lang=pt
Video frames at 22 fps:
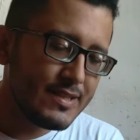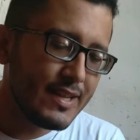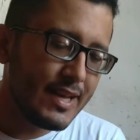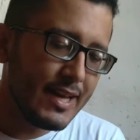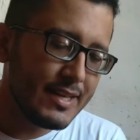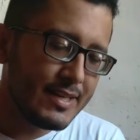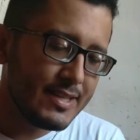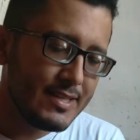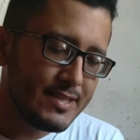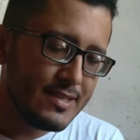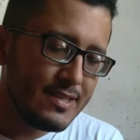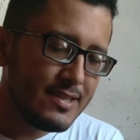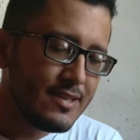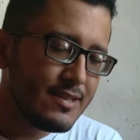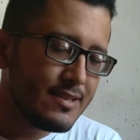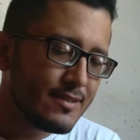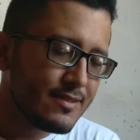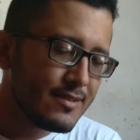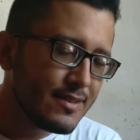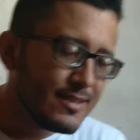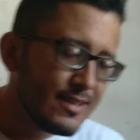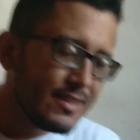likezinho.
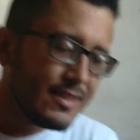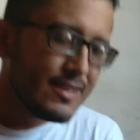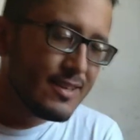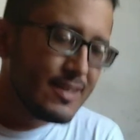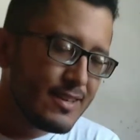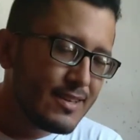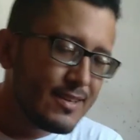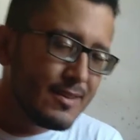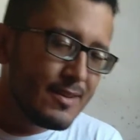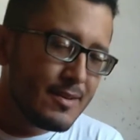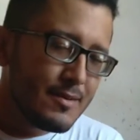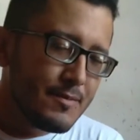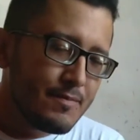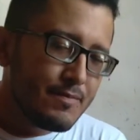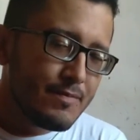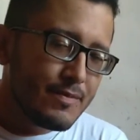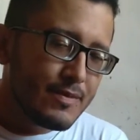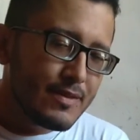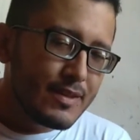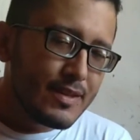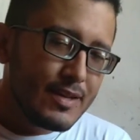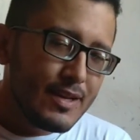
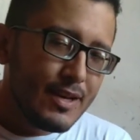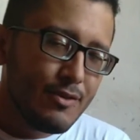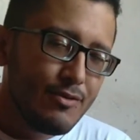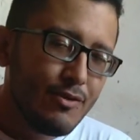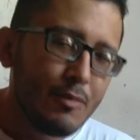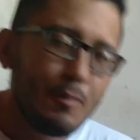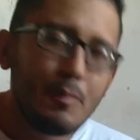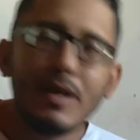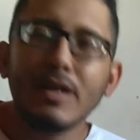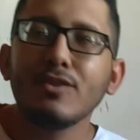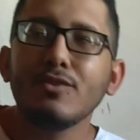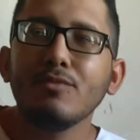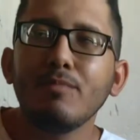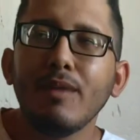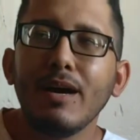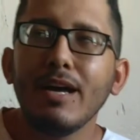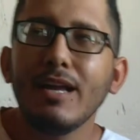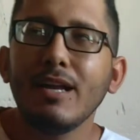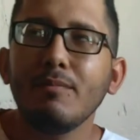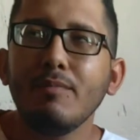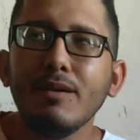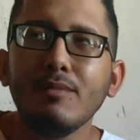Eu vou perturbar
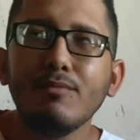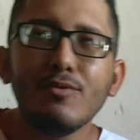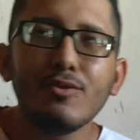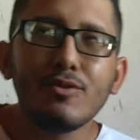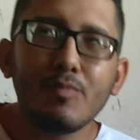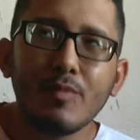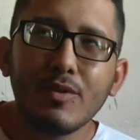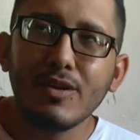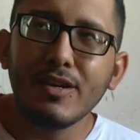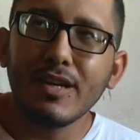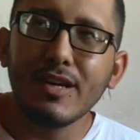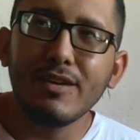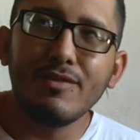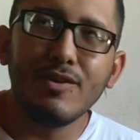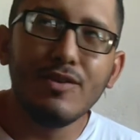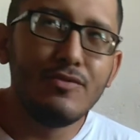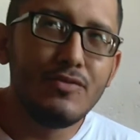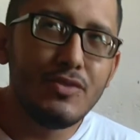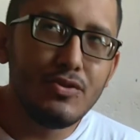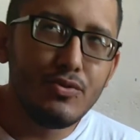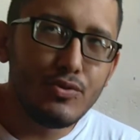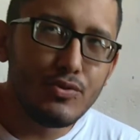ela bem muito para nós gravar um
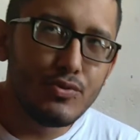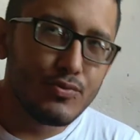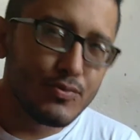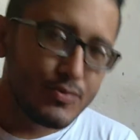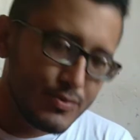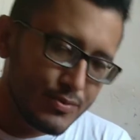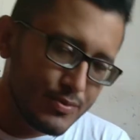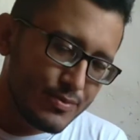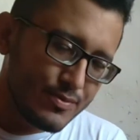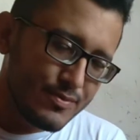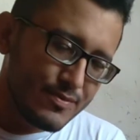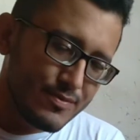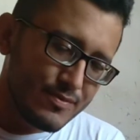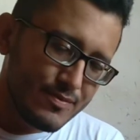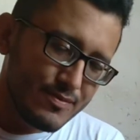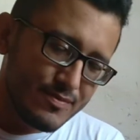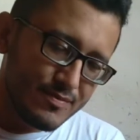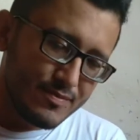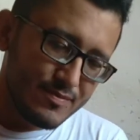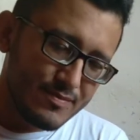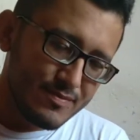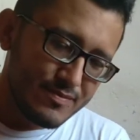vídeo junto.
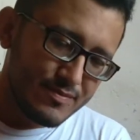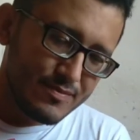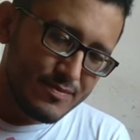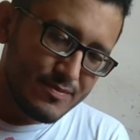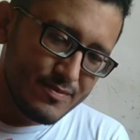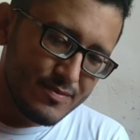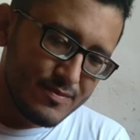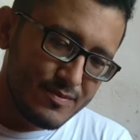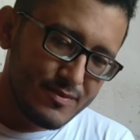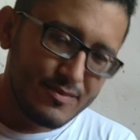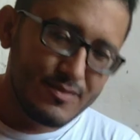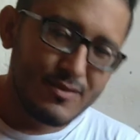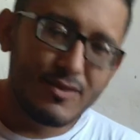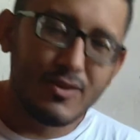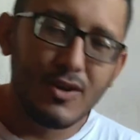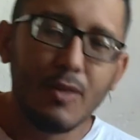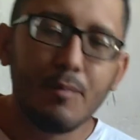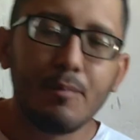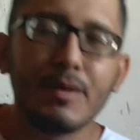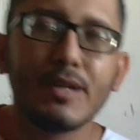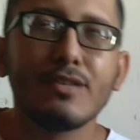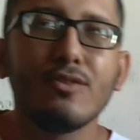Mas
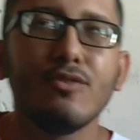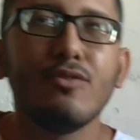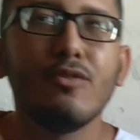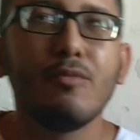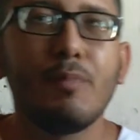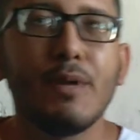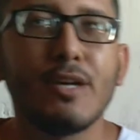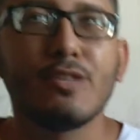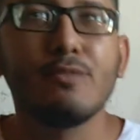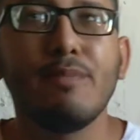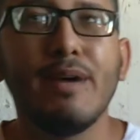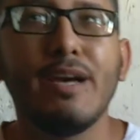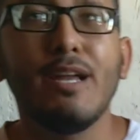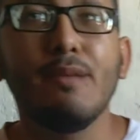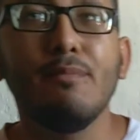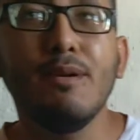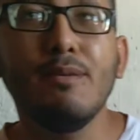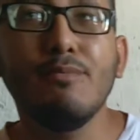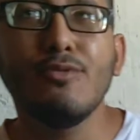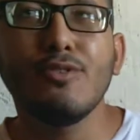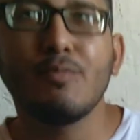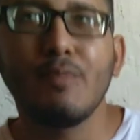vamos, eu vou perturbar ela
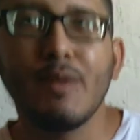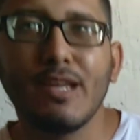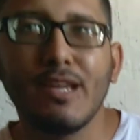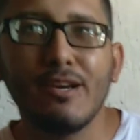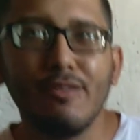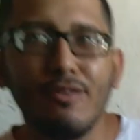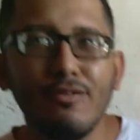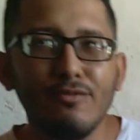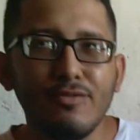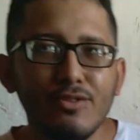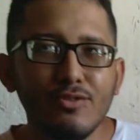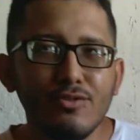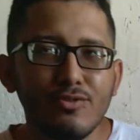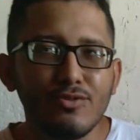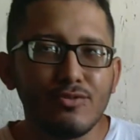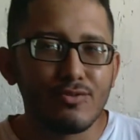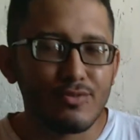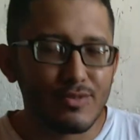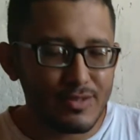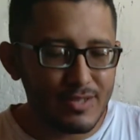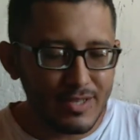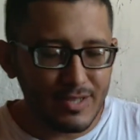bem muito para gravar um vídeo
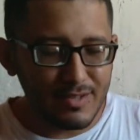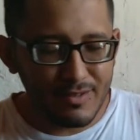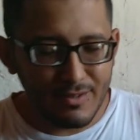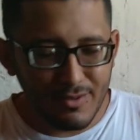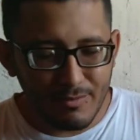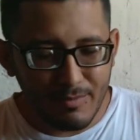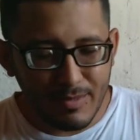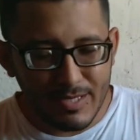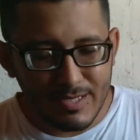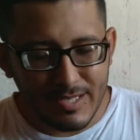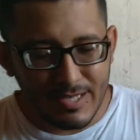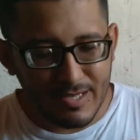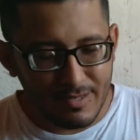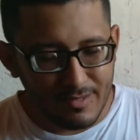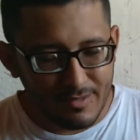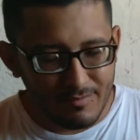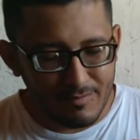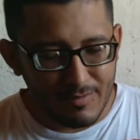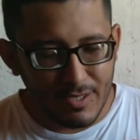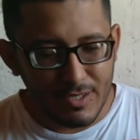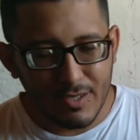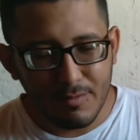junto, né? Eu mais ela,
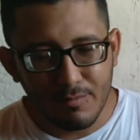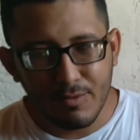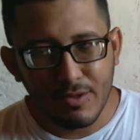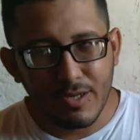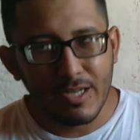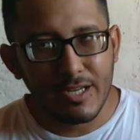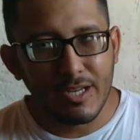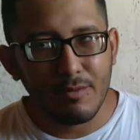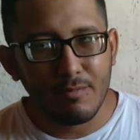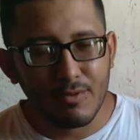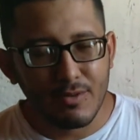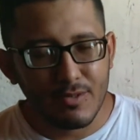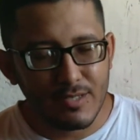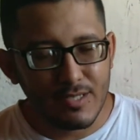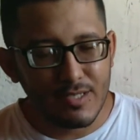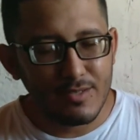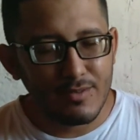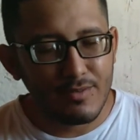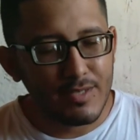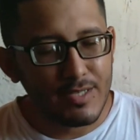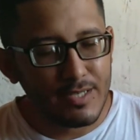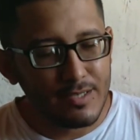aqui pro canal para
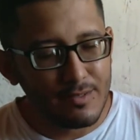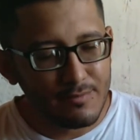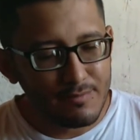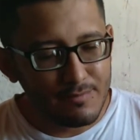vocês verem.